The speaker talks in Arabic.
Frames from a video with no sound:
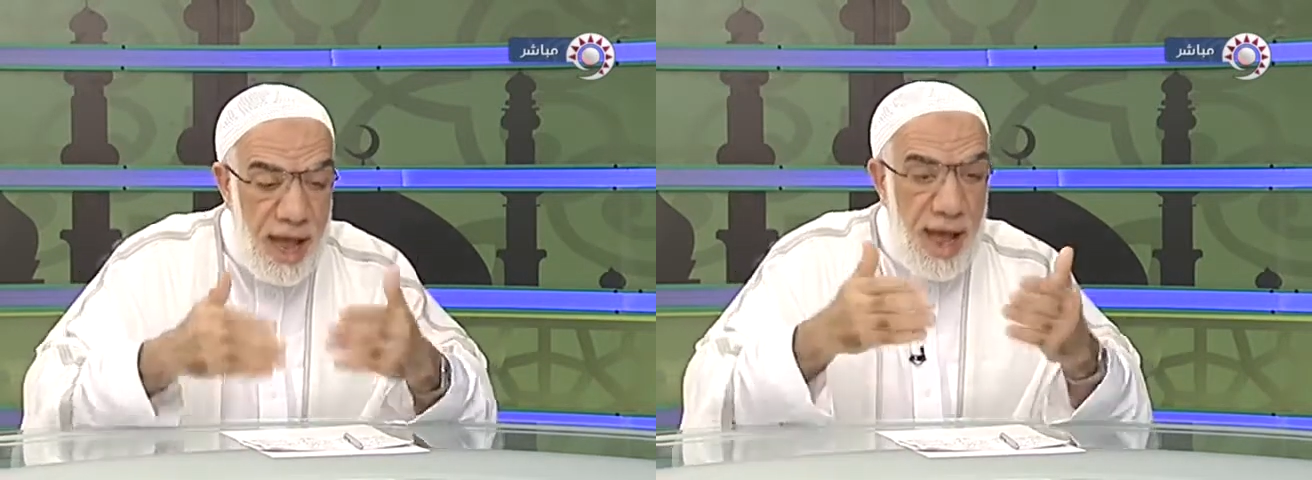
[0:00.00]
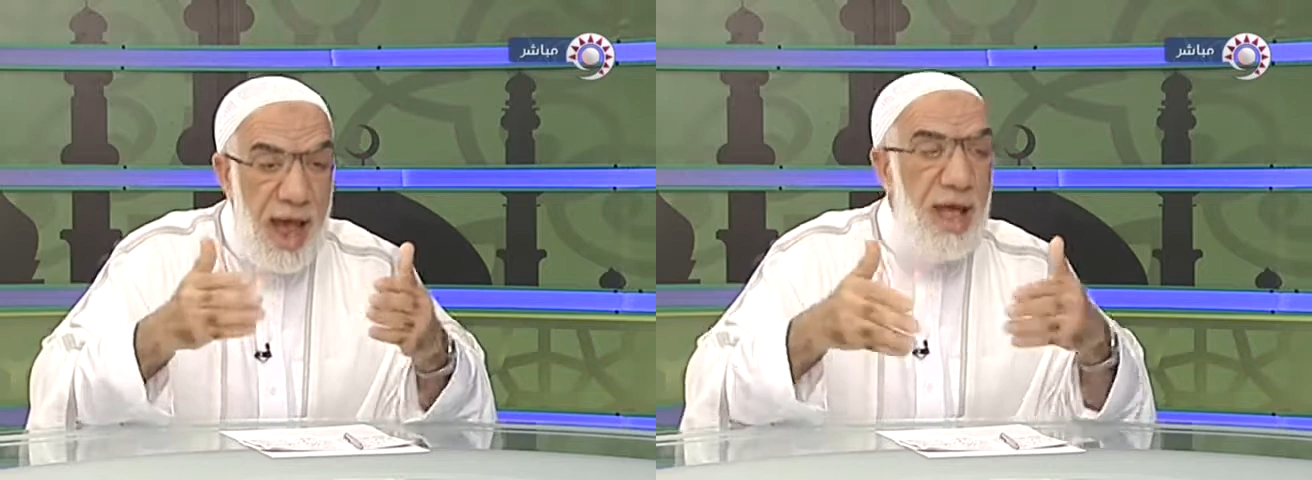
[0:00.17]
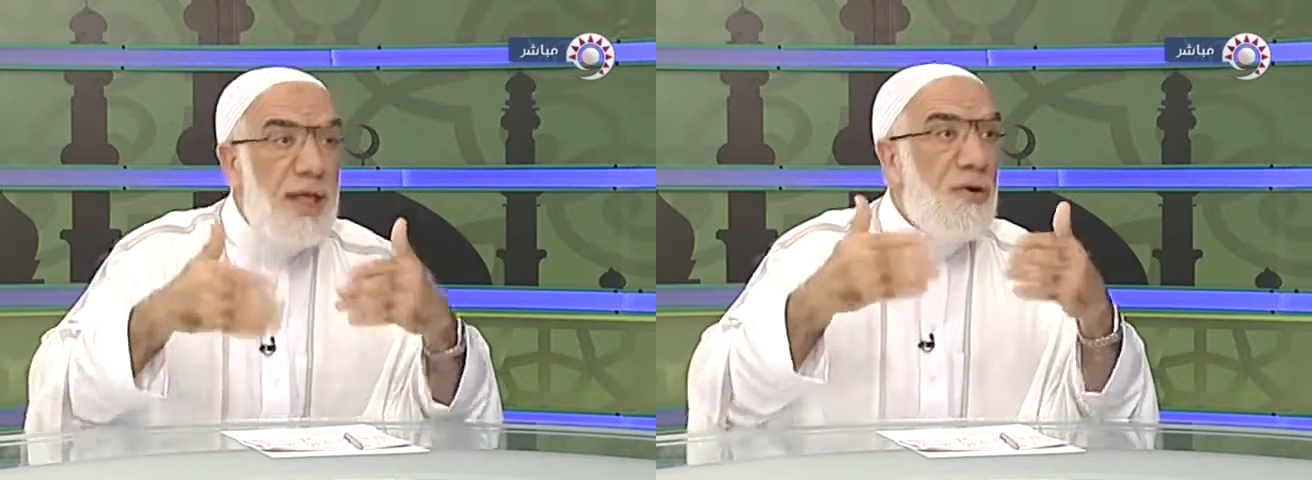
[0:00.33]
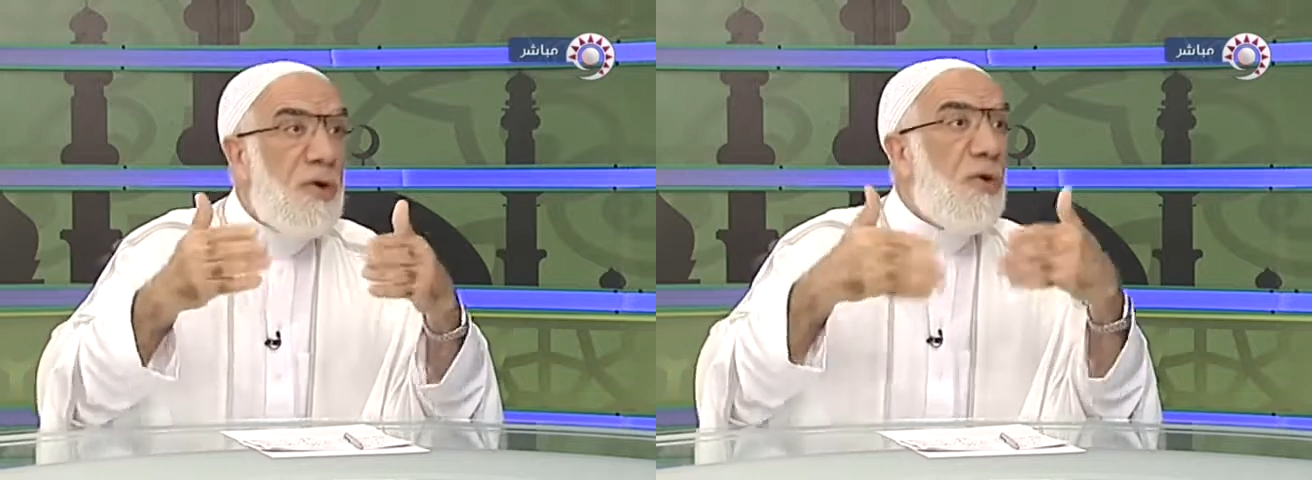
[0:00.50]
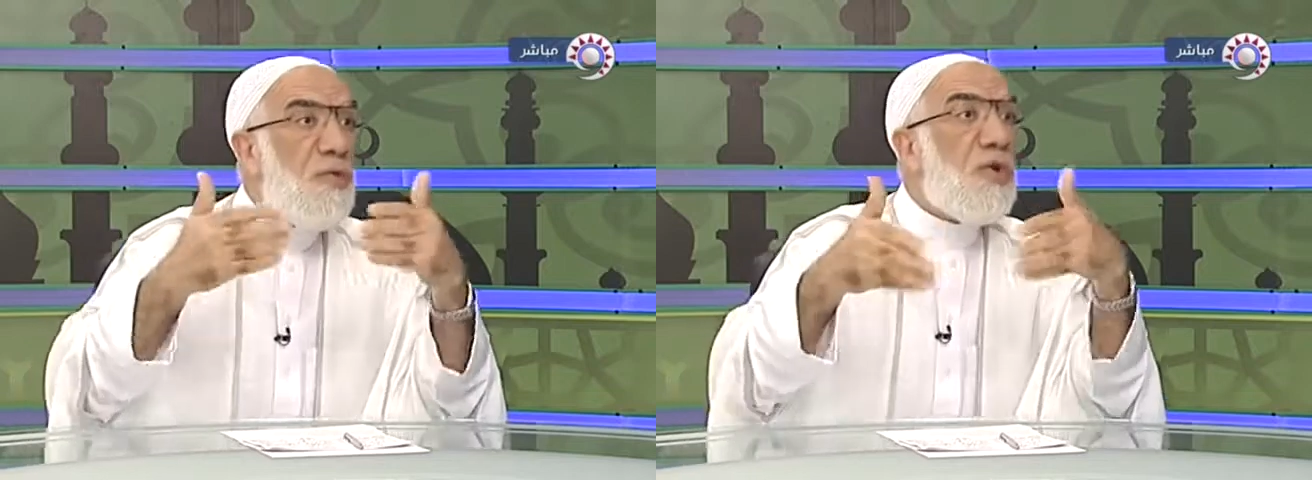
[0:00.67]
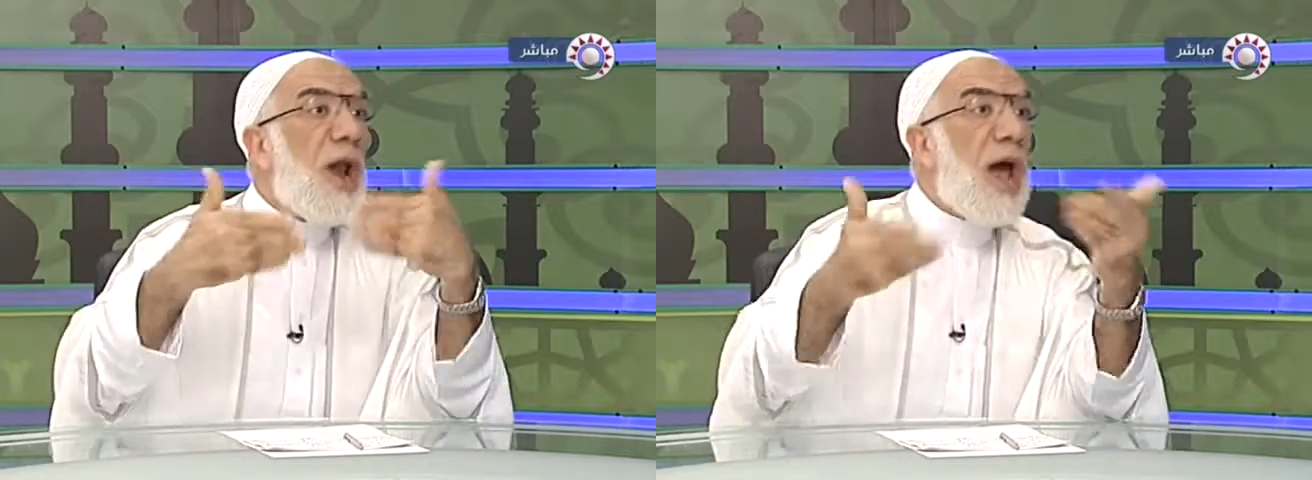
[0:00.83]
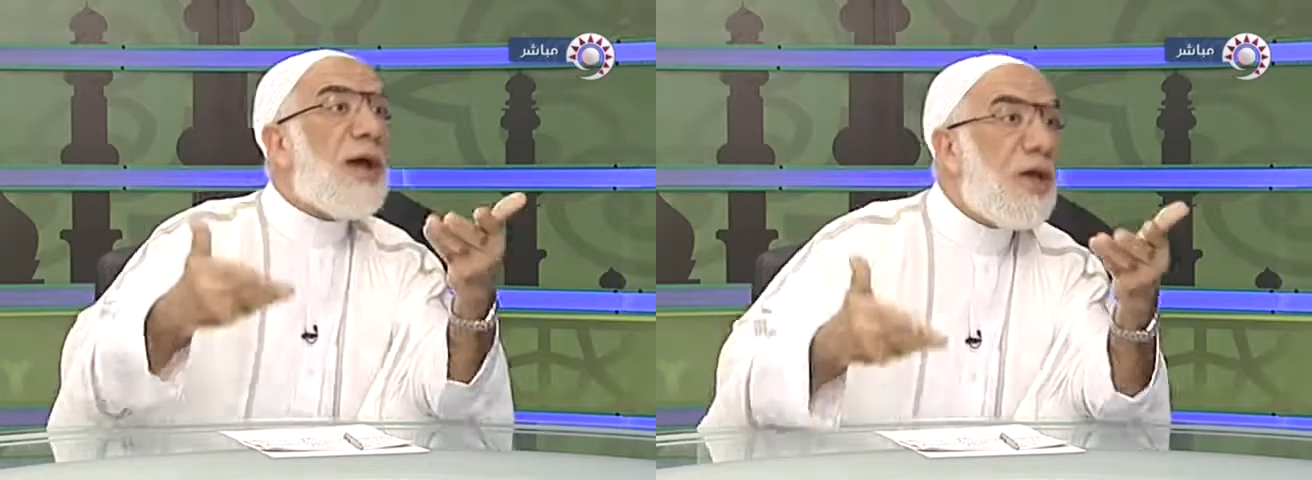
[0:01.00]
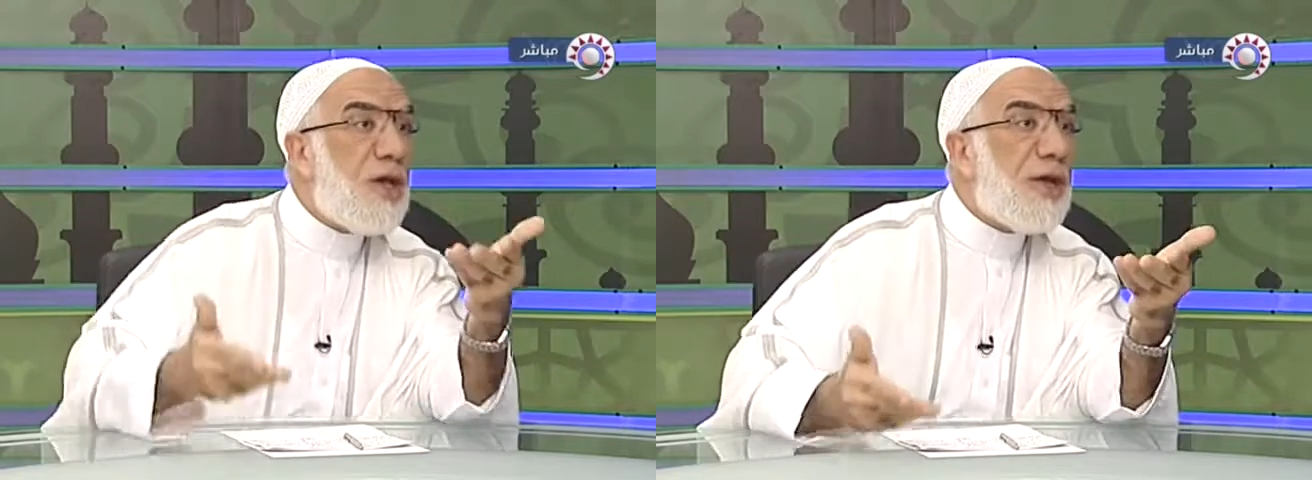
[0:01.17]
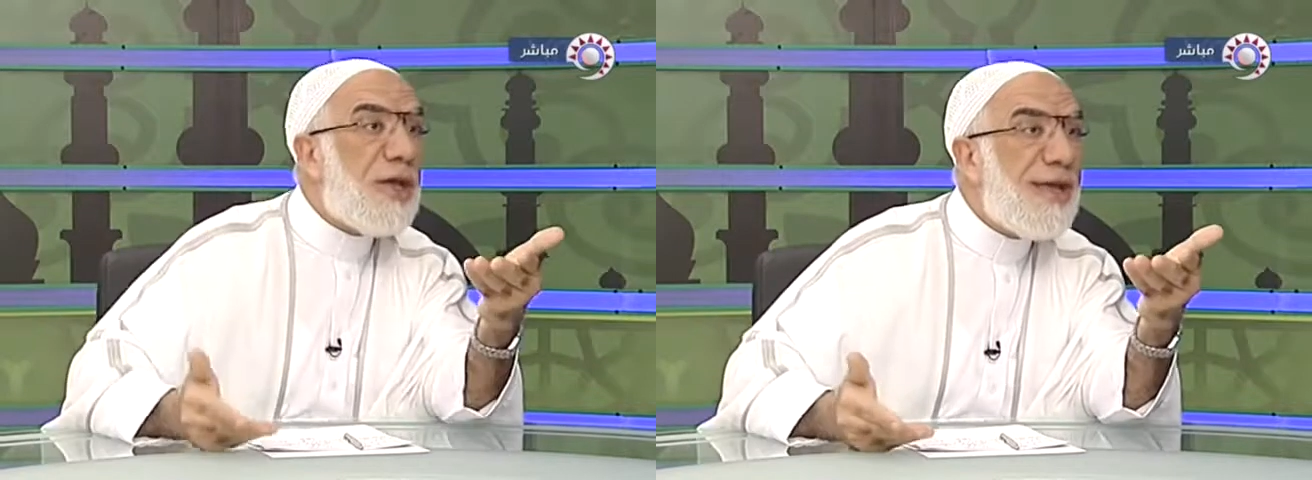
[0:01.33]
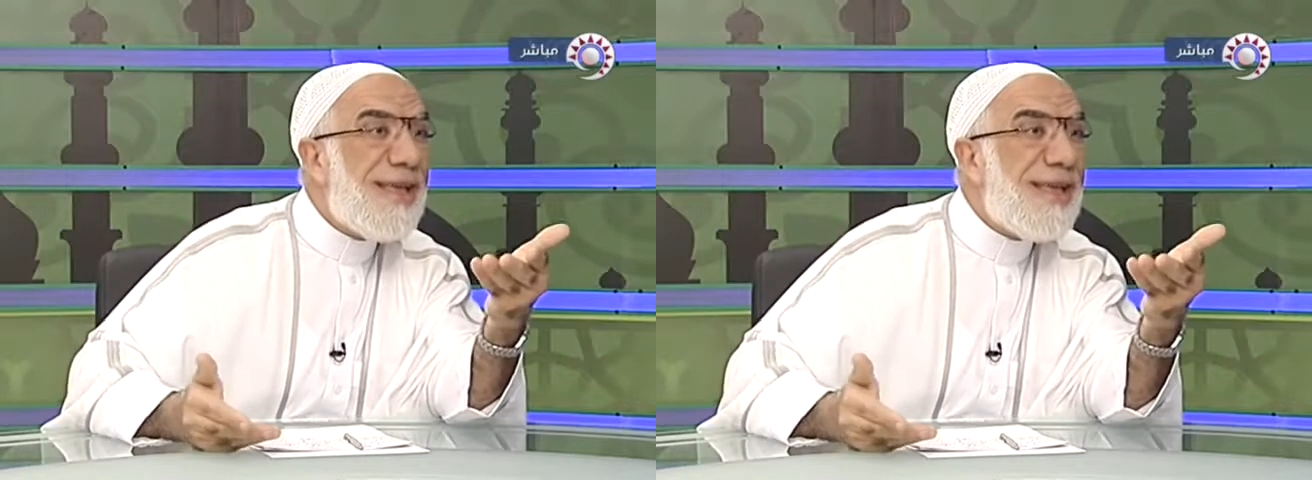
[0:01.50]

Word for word: هذا هو العمر الحقيقي